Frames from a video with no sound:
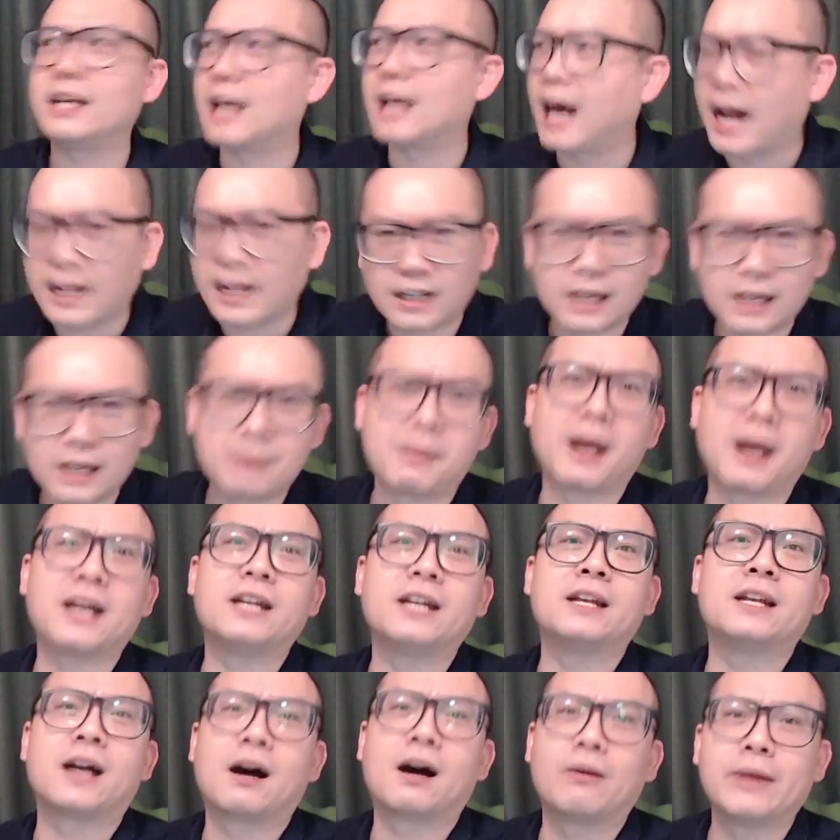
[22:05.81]
还可以买
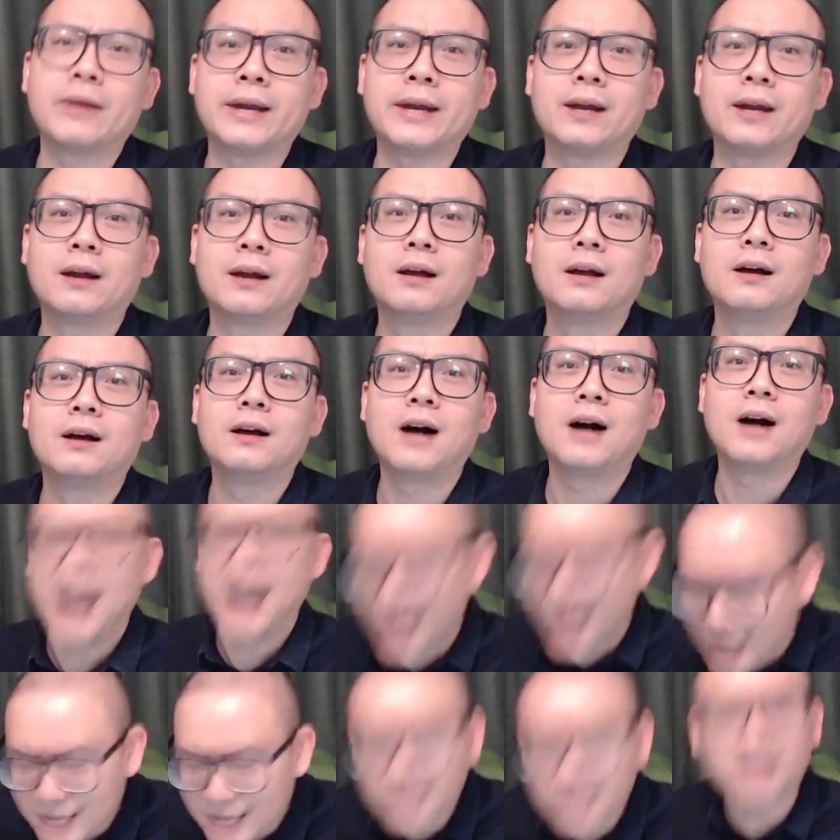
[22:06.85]
Inari， 还可